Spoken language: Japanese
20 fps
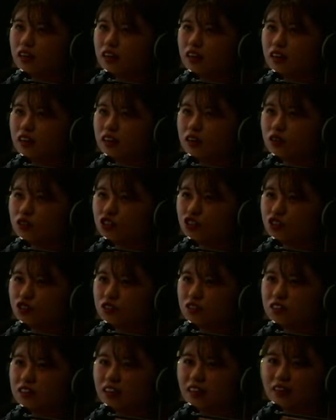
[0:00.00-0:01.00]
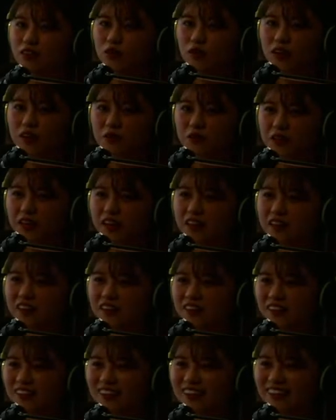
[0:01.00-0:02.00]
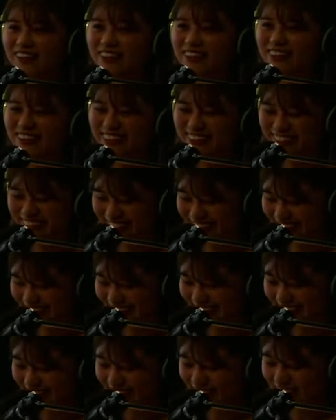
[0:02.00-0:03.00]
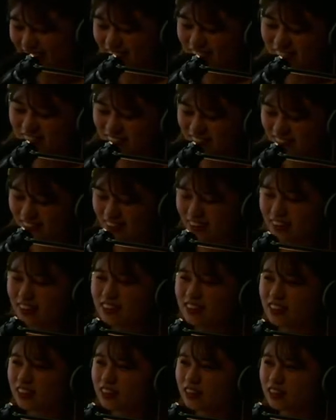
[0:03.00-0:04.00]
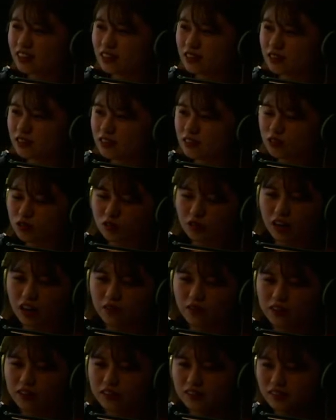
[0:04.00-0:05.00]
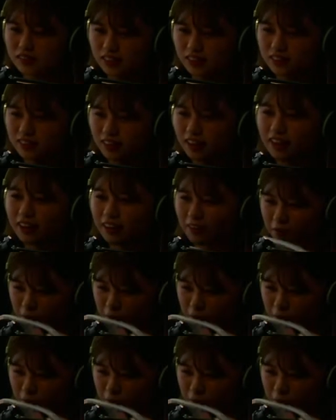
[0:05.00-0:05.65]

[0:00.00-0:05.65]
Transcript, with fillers: あの、出店とかの点。っていう感じでちょっと変わっちゃって